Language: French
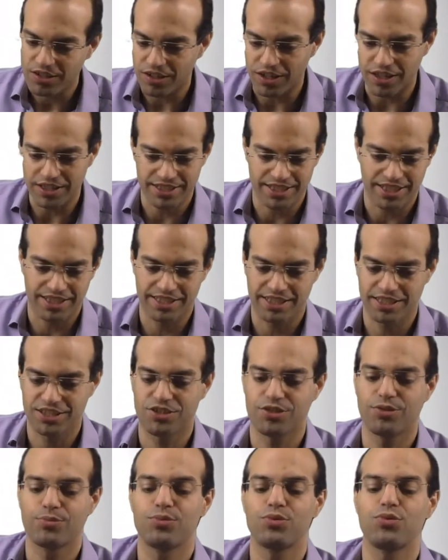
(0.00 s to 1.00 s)
Ah, c'est un
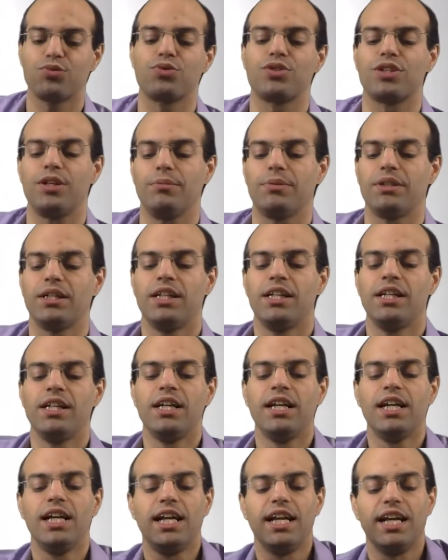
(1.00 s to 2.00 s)
exemple tout simple.
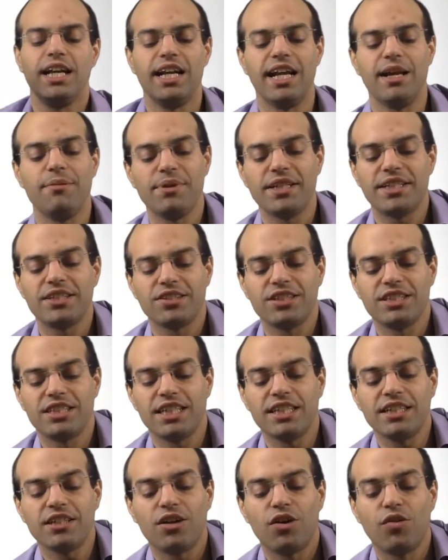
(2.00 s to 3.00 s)
La méthode
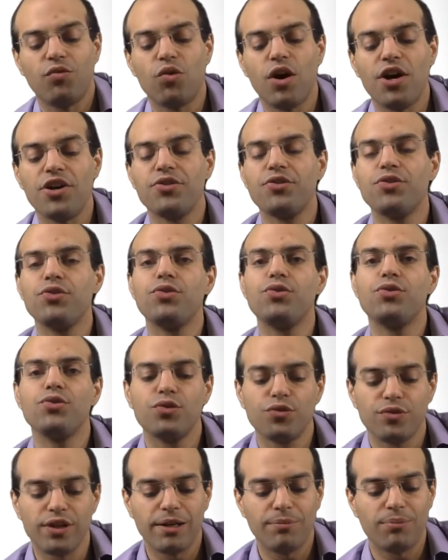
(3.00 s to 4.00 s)
Zen renvoie une
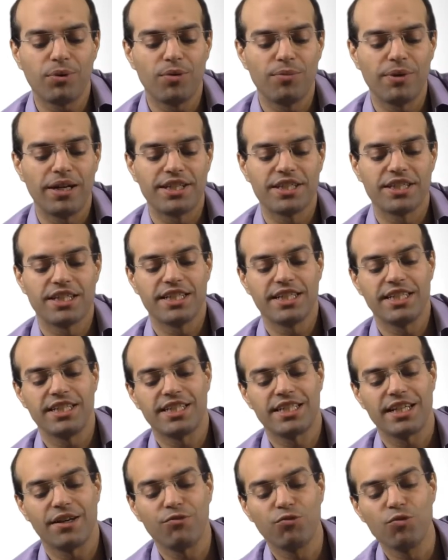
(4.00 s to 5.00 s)
nouvelle promesse et
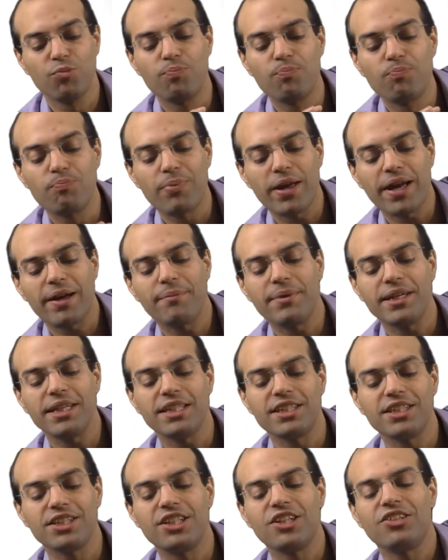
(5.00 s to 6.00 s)
ça vous permet
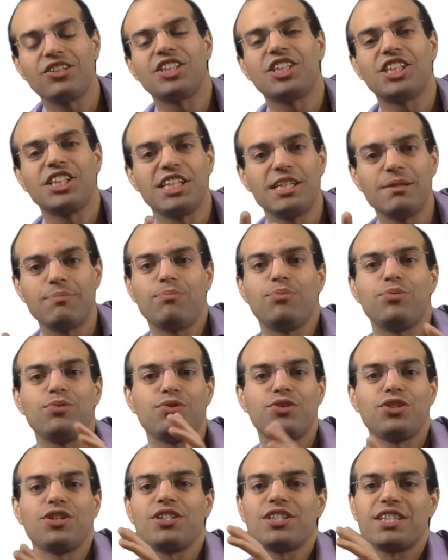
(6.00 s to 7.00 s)
d'enchaîner
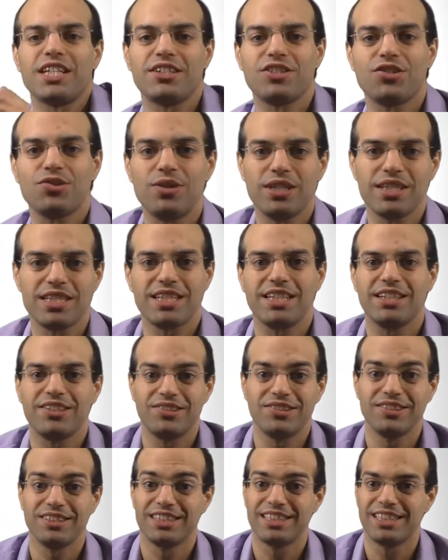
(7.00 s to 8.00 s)
plusieurs actions
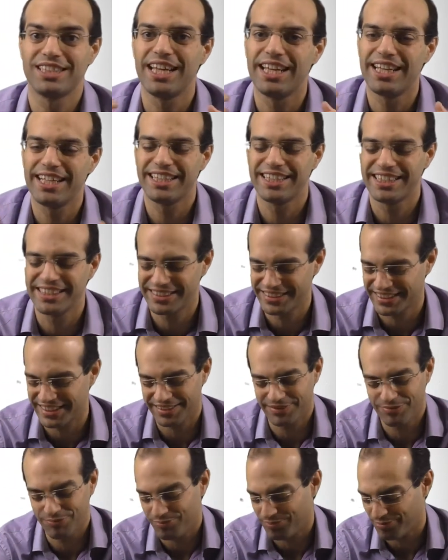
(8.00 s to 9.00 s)
asynchrones.
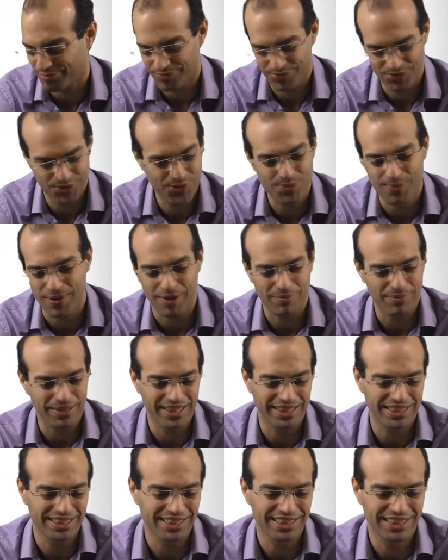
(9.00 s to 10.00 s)
C'est super
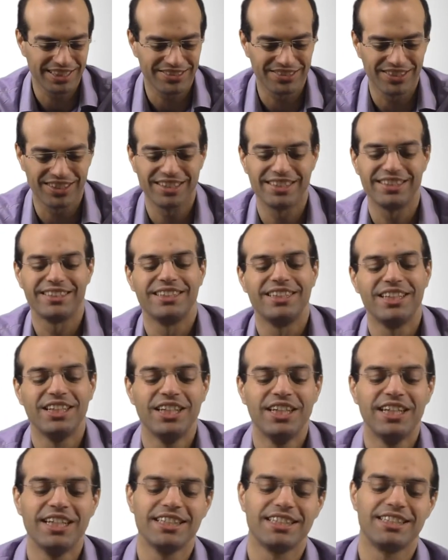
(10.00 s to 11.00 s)
pratique quoi.
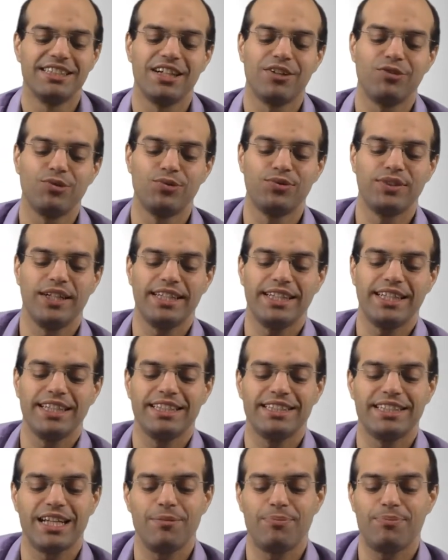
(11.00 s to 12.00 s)
C'est-à-dire vous faites
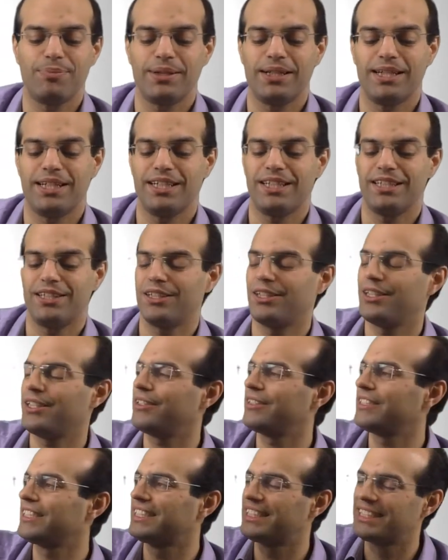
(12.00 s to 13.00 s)
l'étape
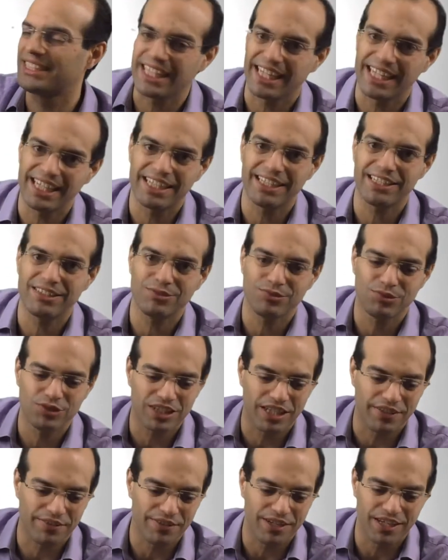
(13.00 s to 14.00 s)
1, Zen, vous
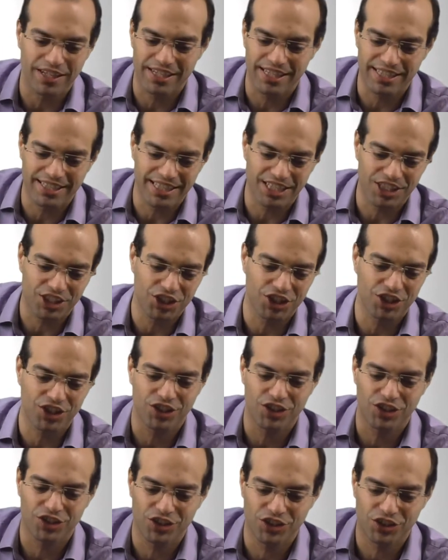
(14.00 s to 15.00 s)
avez l'état
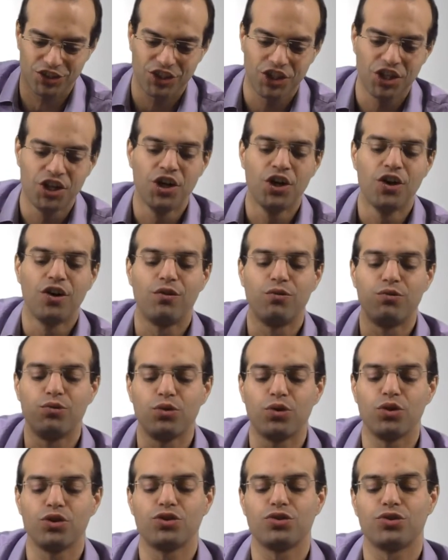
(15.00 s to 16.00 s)
change, vous
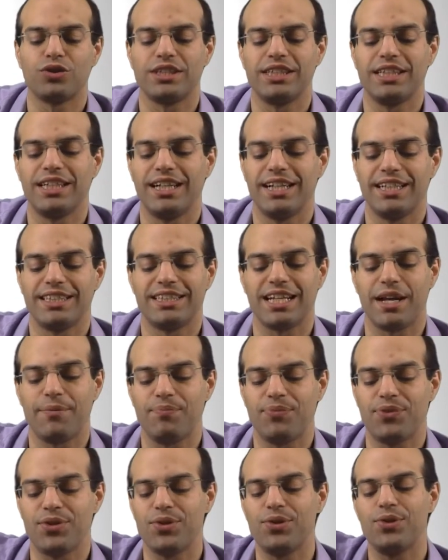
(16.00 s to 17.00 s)
retournez
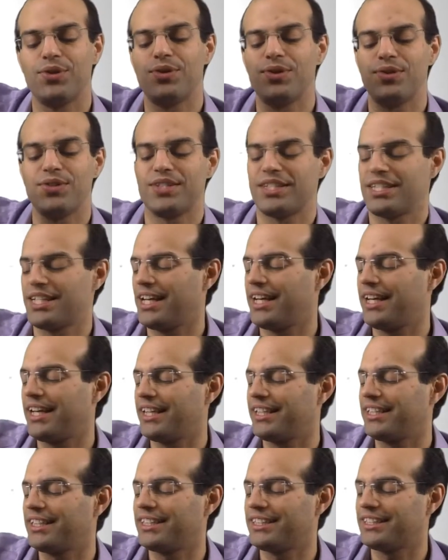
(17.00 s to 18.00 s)
l'étape 2,
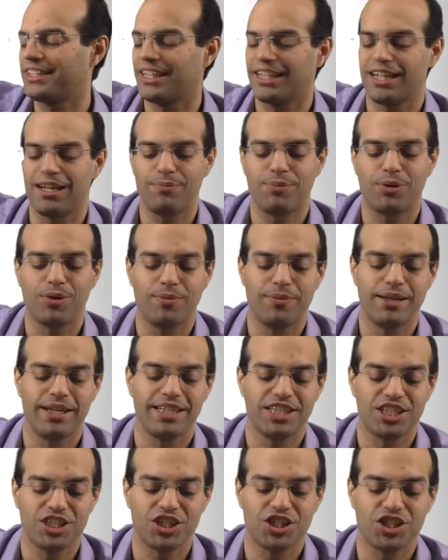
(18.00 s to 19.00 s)
Zen, l'état de la
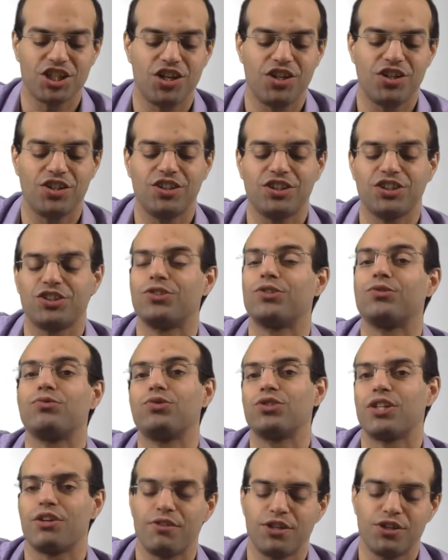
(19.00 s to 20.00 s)
promesse change, donc
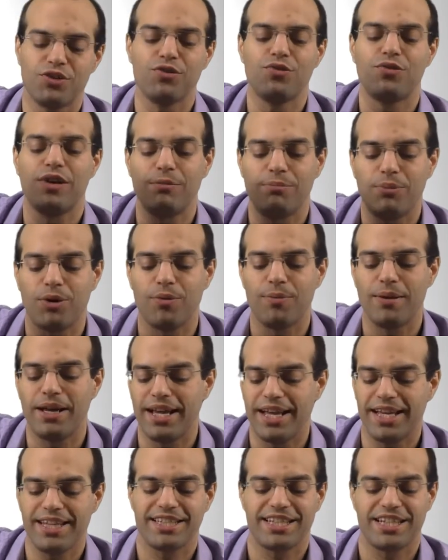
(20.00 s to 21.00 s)
vous avez une nouvelle
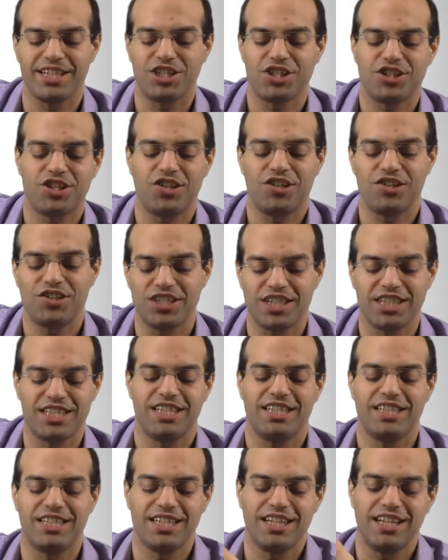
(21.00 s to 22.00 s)
promesse, elle change,
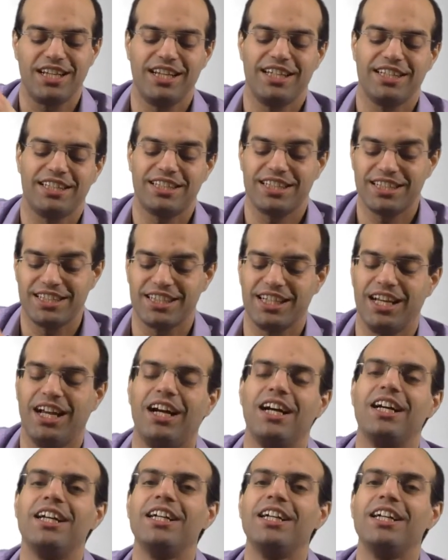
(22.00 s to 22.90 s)
etc. etc.